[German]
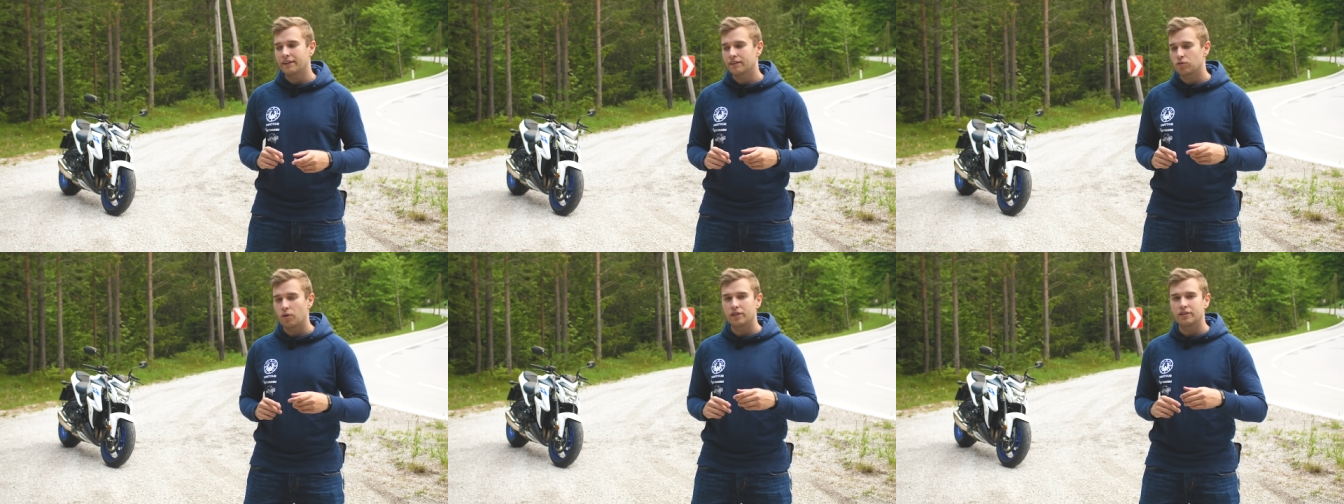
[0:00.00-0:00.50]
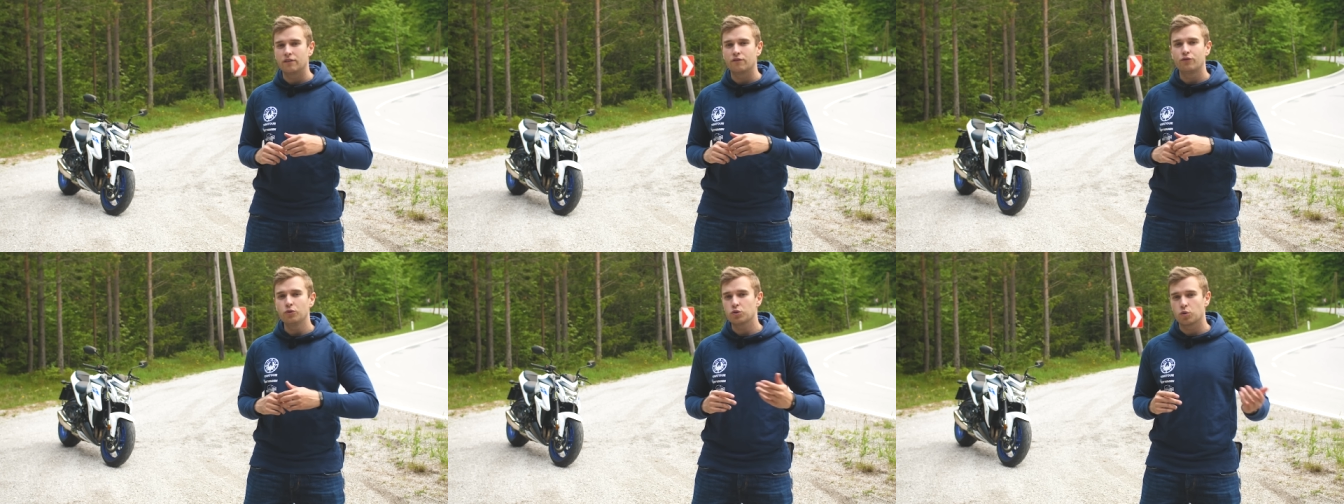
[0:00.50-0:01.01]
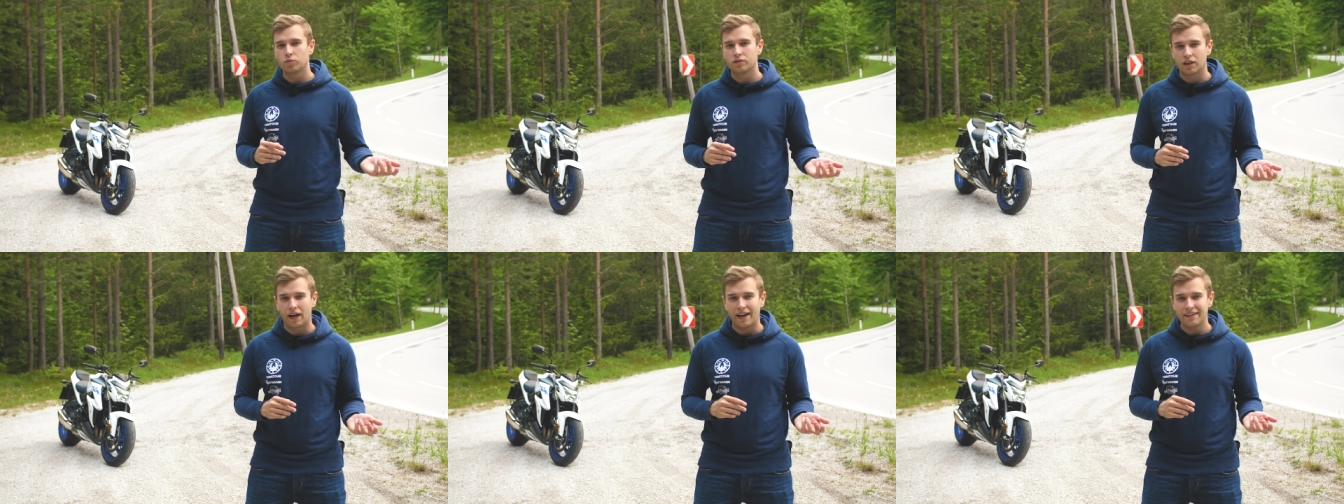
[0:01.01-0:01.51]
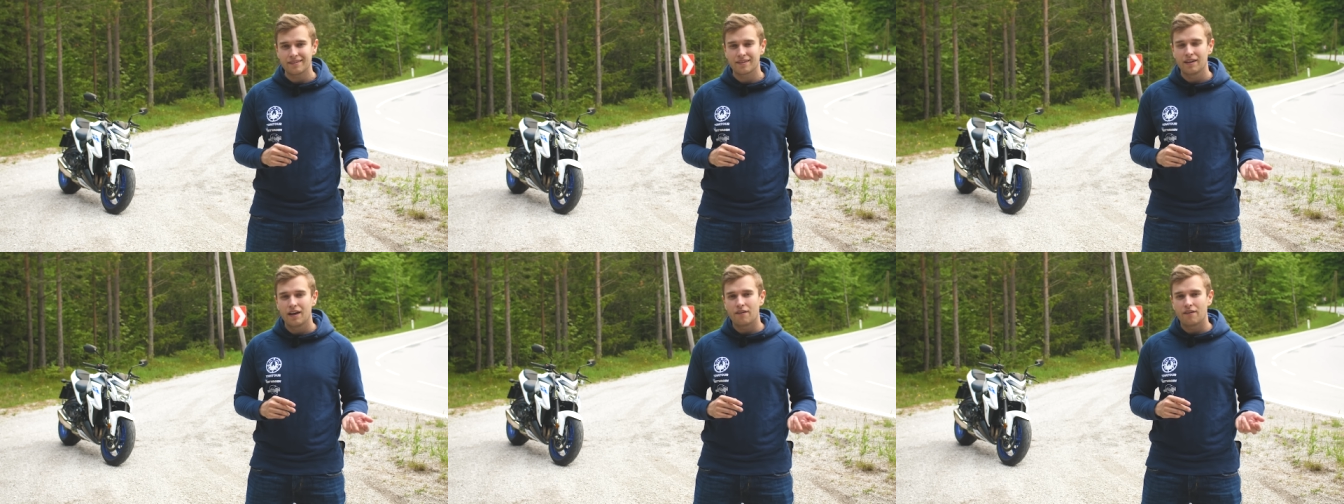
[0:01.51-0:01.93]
dass euch den Fuß runterreißt,